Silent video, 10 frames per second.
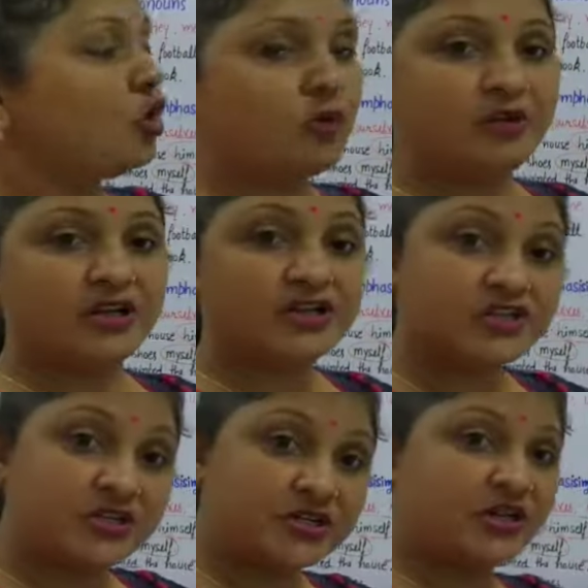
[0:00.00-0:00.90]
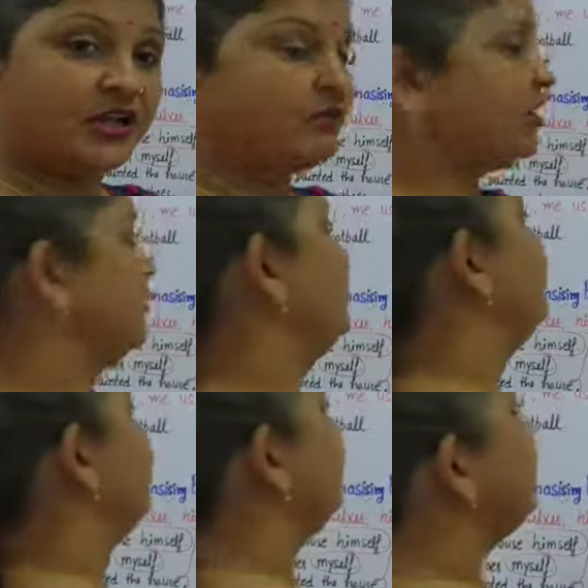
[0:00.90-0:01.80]
कॉमन या जनरल एक बात कह
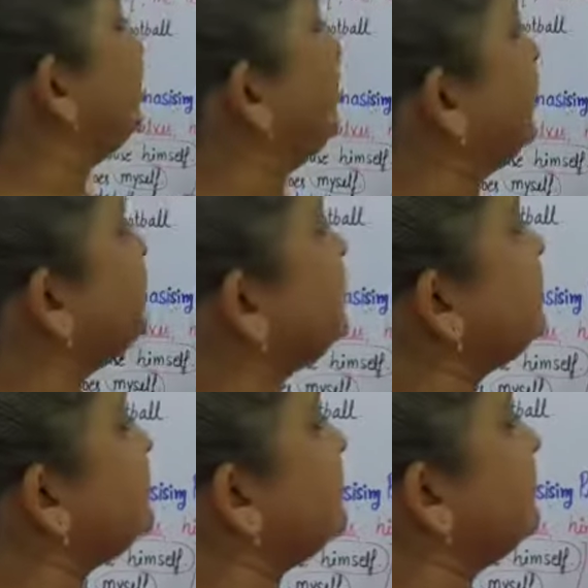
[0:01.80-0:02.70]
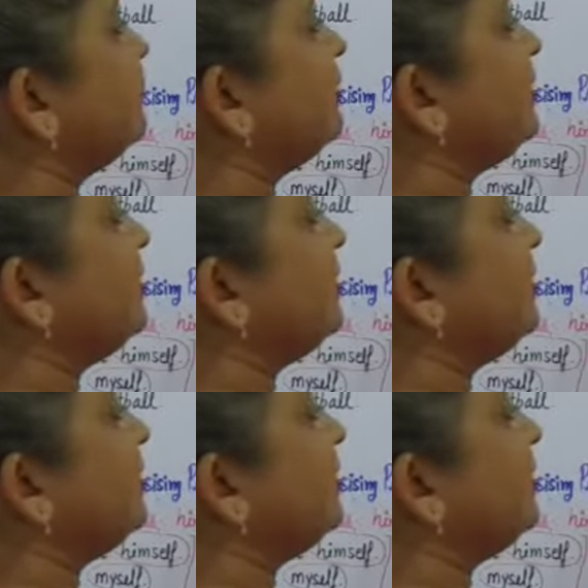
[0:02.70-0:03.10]
दी नेक्स्ट है समवन